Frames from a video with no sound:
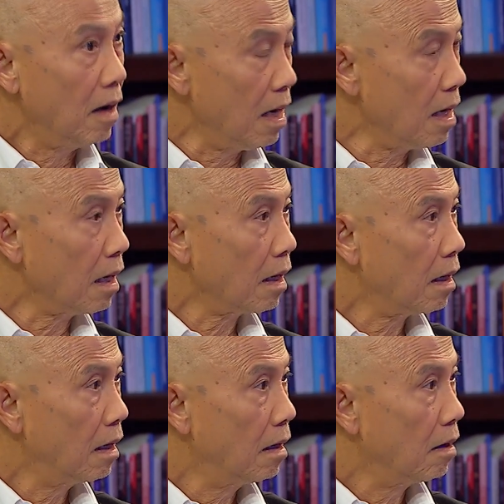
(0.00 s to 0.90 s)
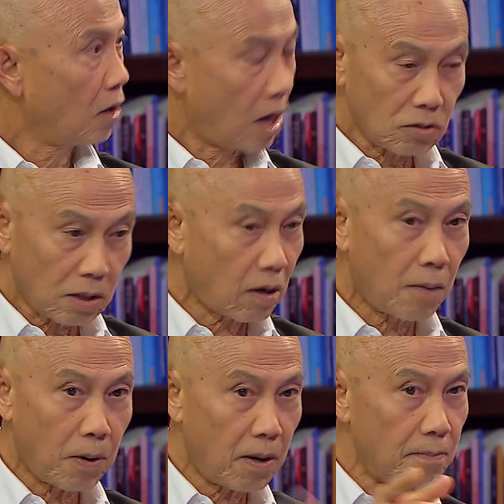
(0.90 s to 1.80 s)
อเขาแถวร
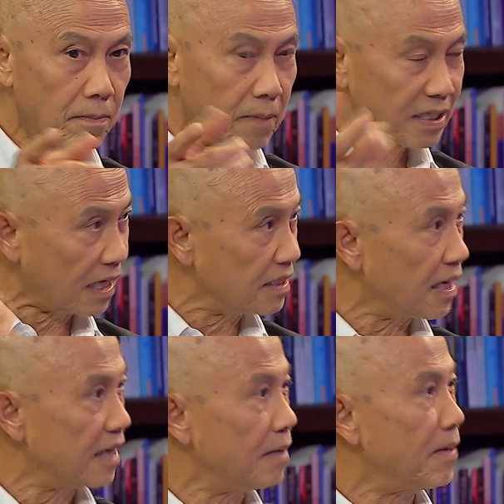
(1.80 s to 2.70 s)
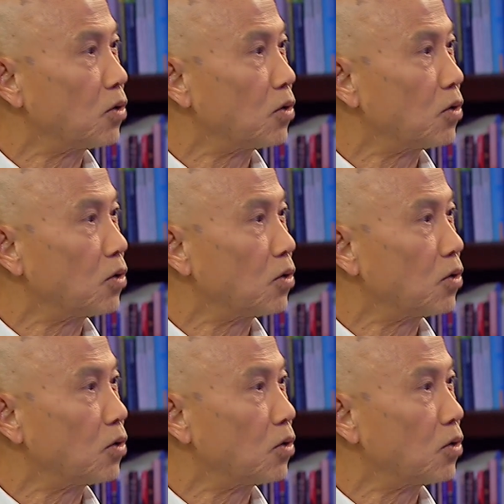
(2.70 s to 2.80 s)
อเพราะว่าไม่ทันใจถ้า